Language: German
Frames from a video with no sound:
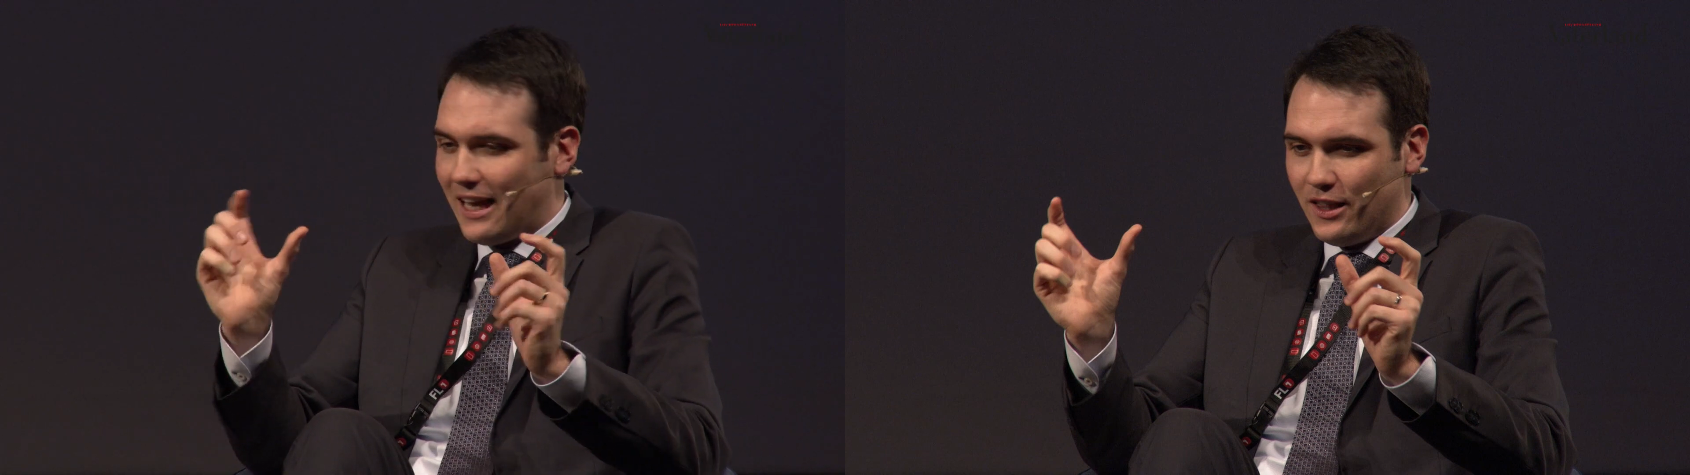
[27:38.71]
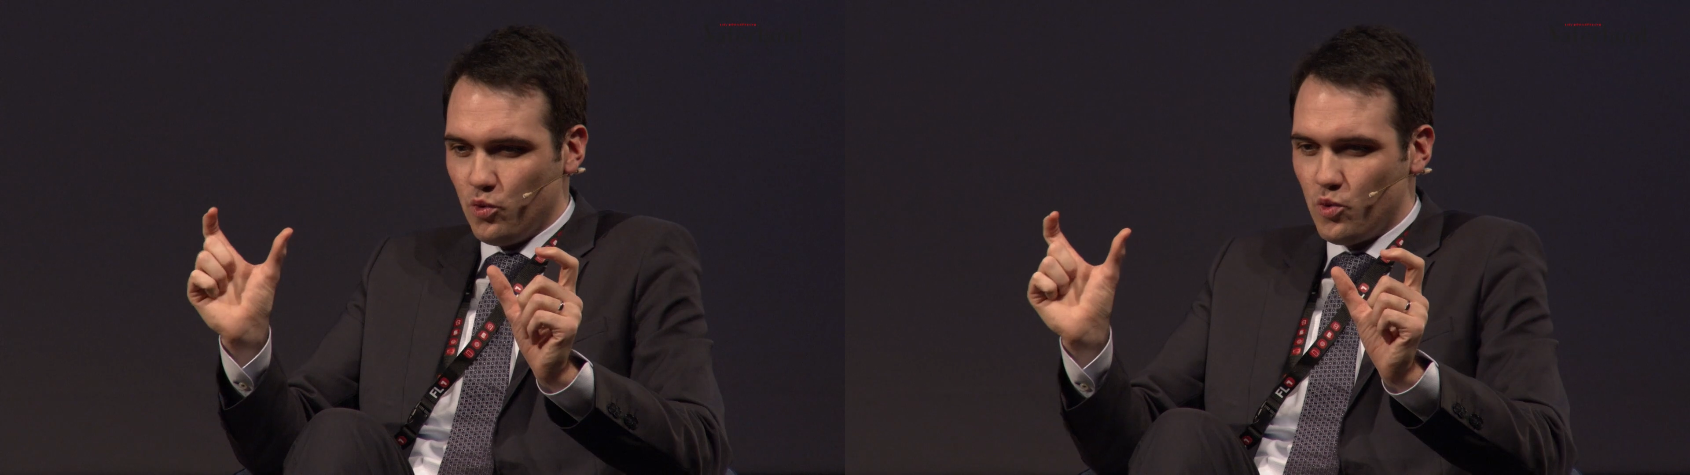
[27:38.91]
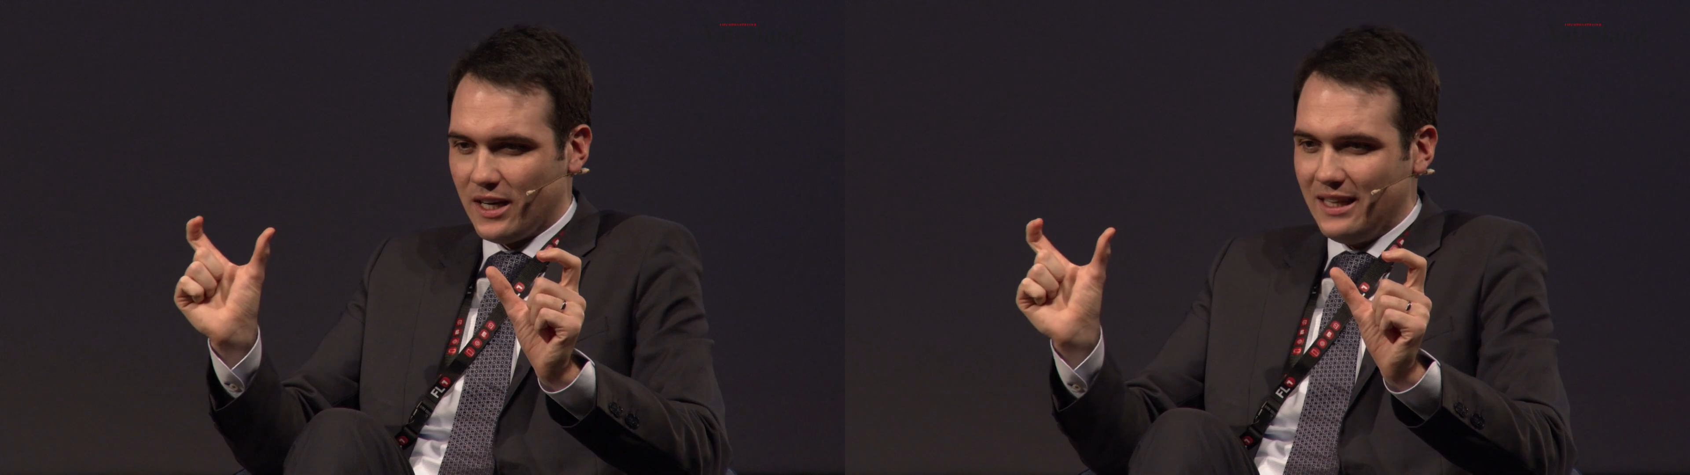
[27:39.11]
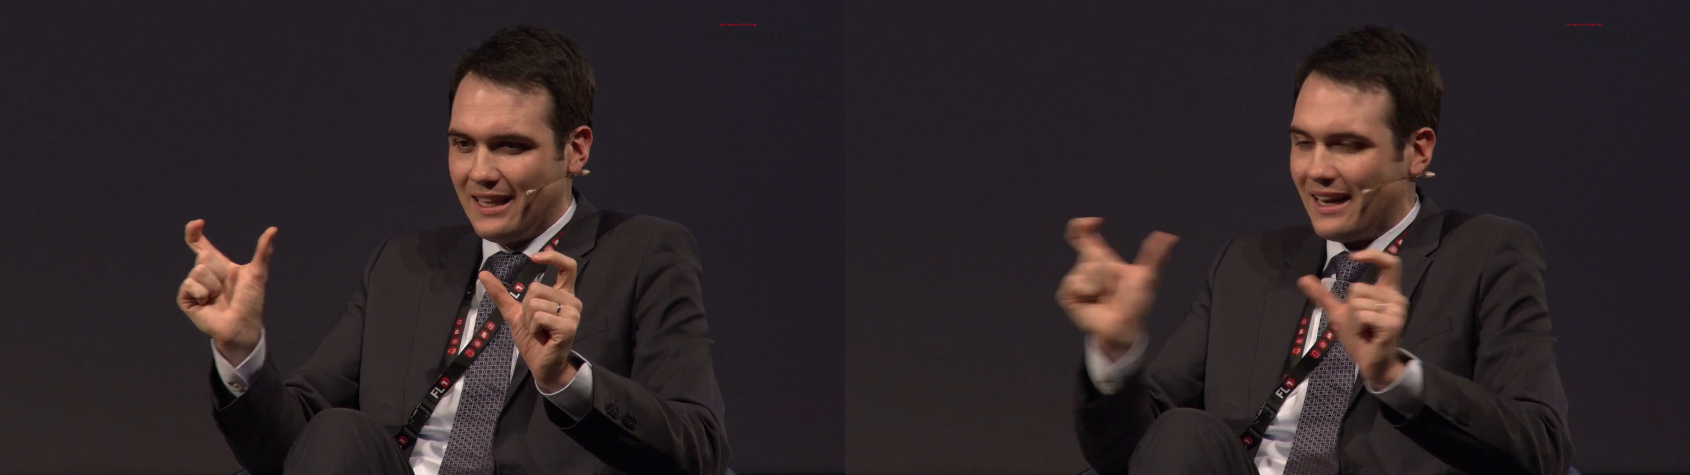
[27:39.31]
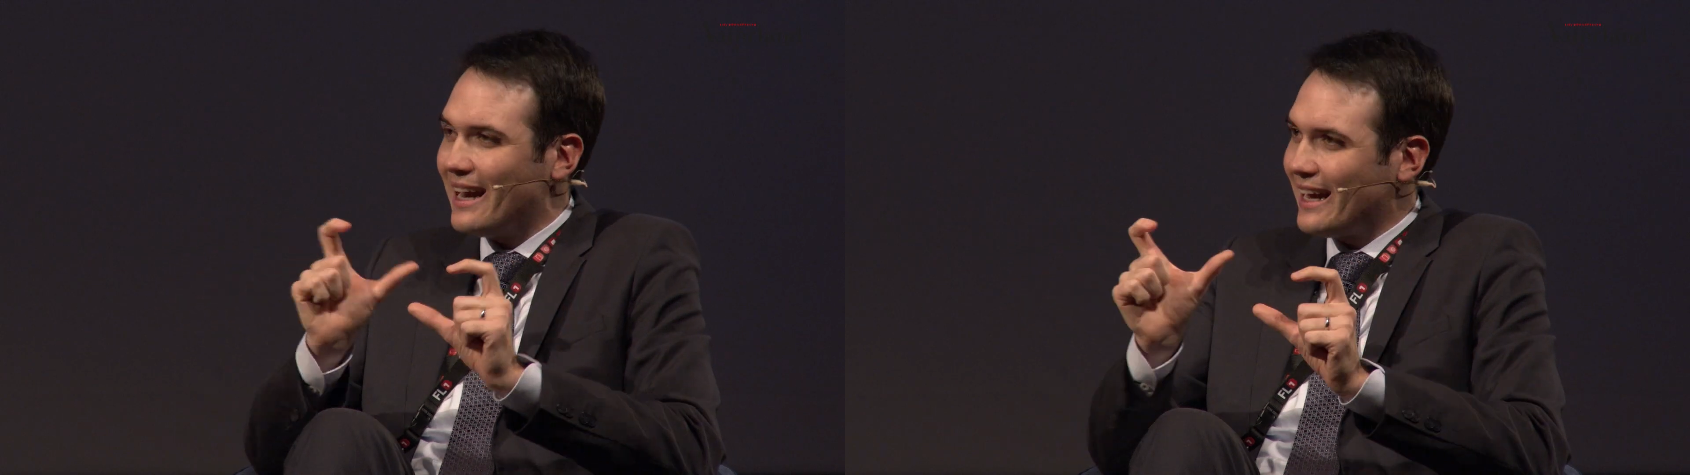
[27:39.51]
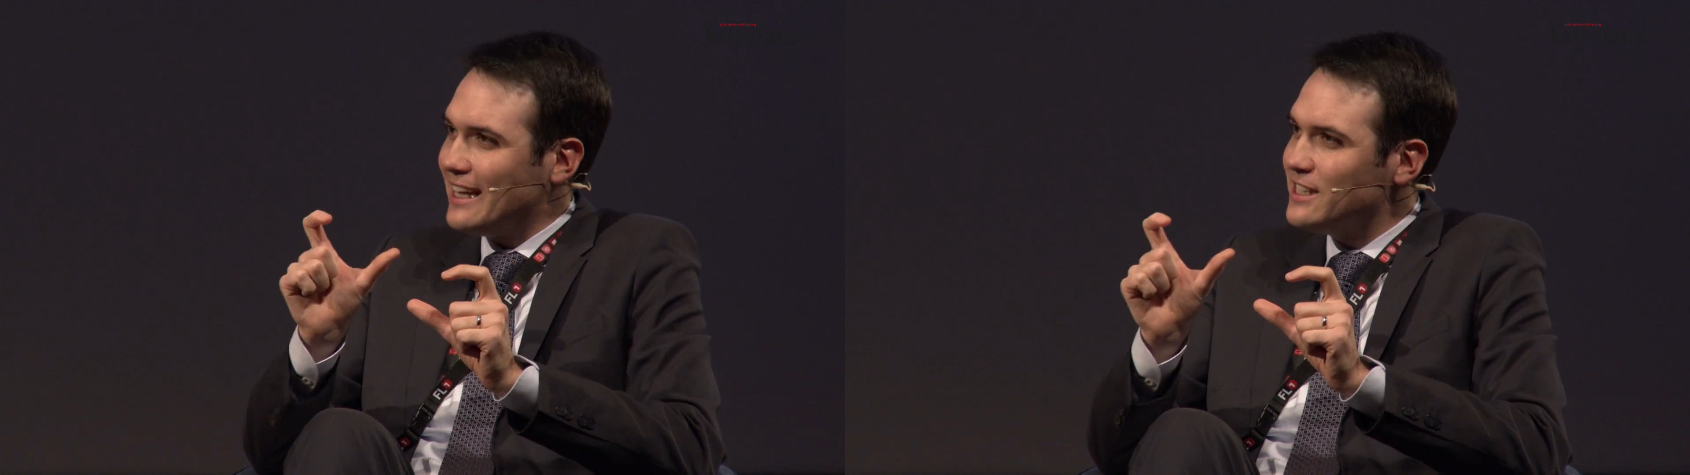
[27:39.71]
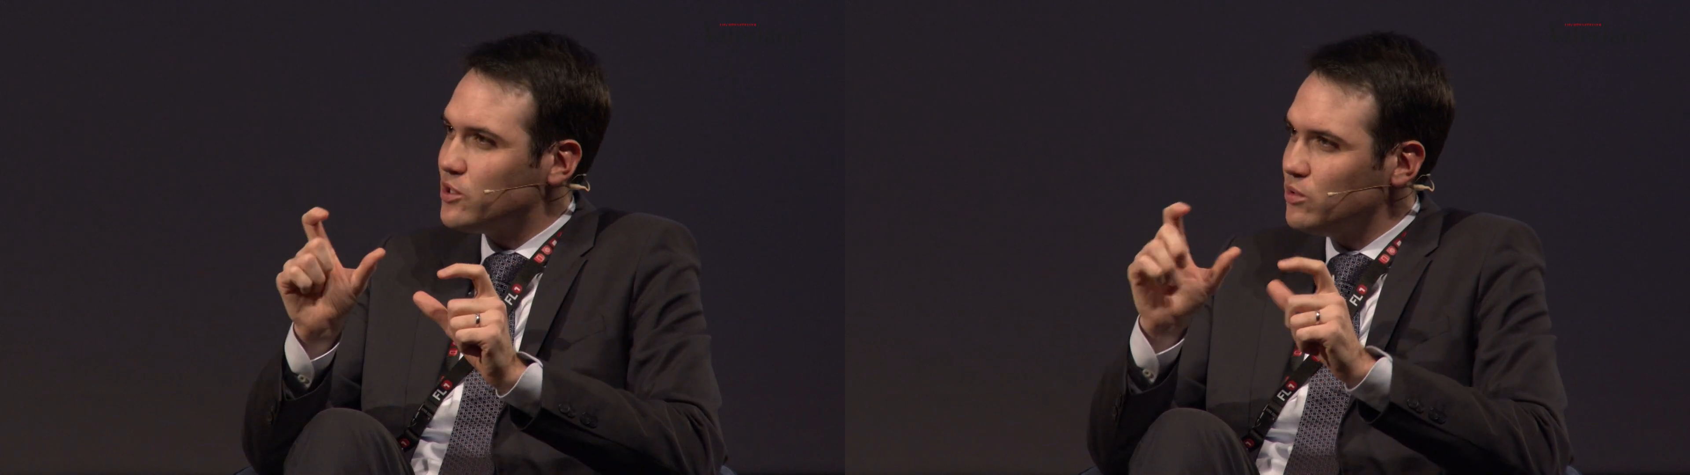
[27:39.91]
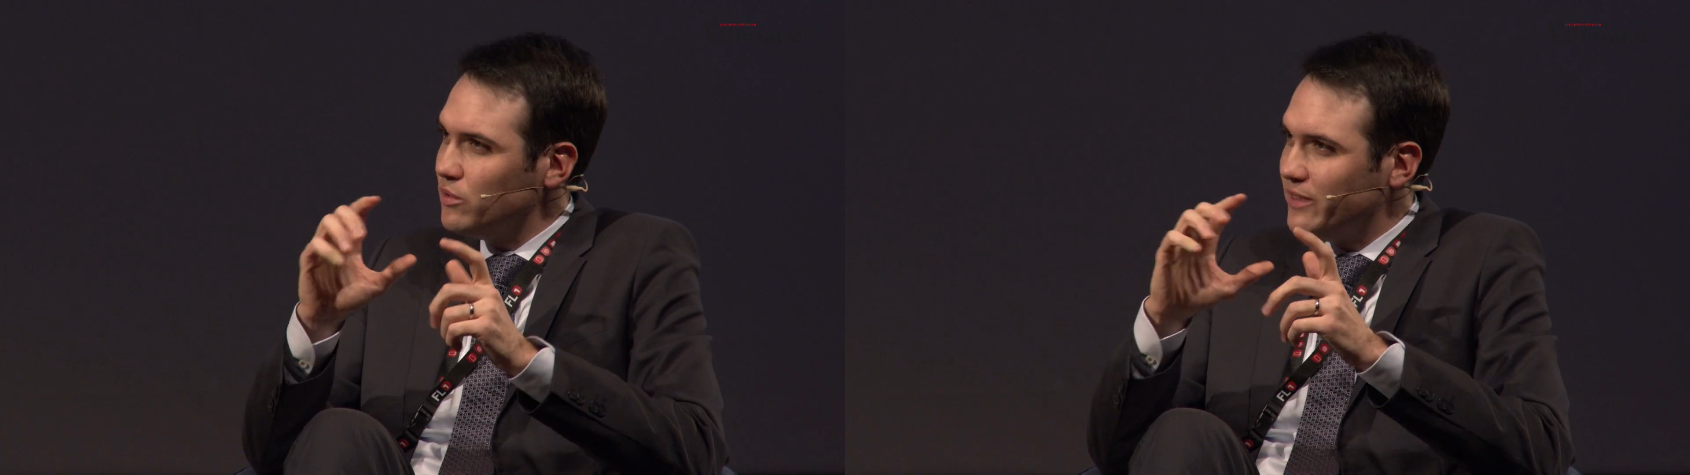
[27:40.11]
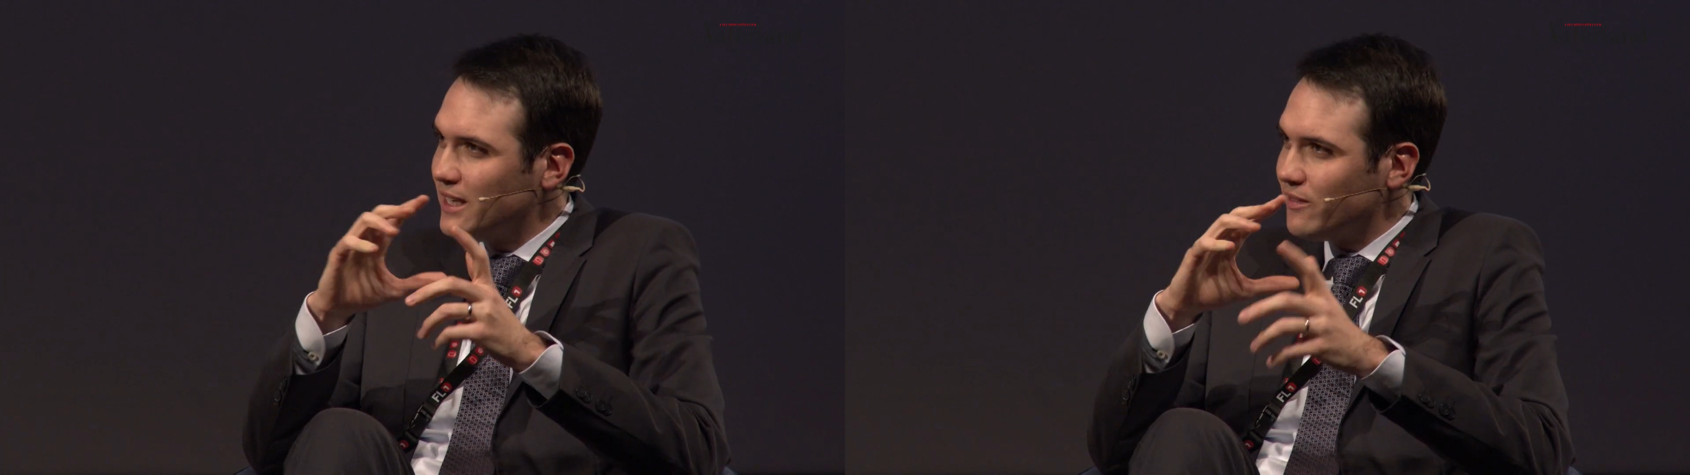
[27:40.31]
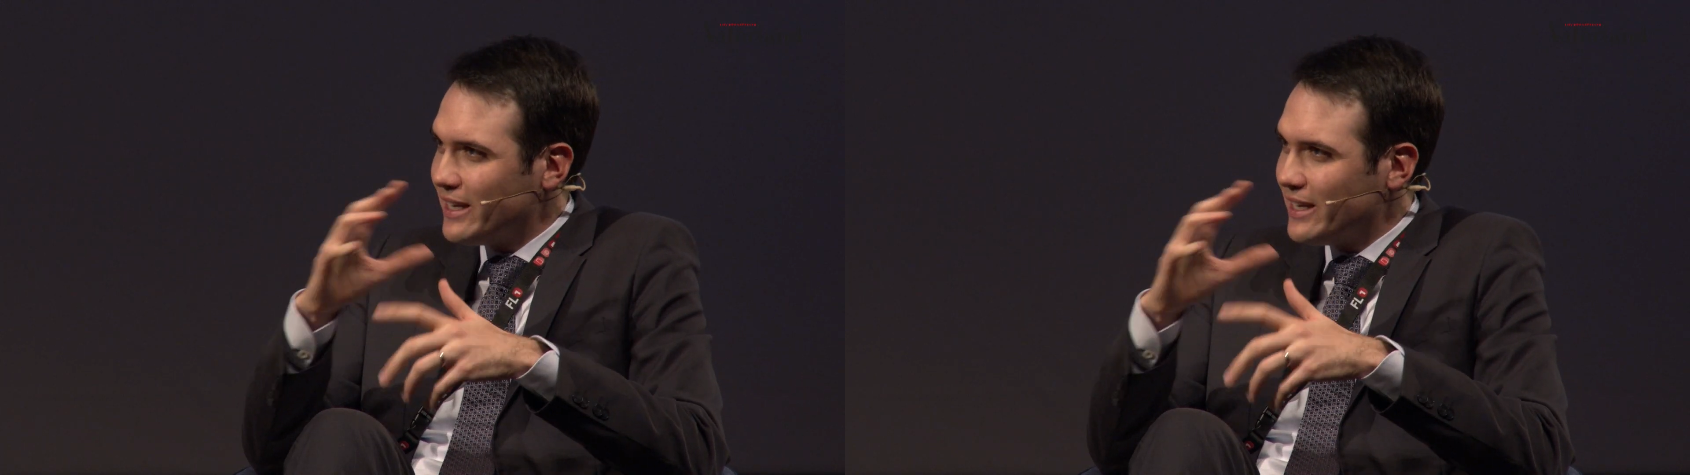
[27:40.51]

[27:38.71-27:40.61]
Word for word: weil nur in der Ergänzung wir,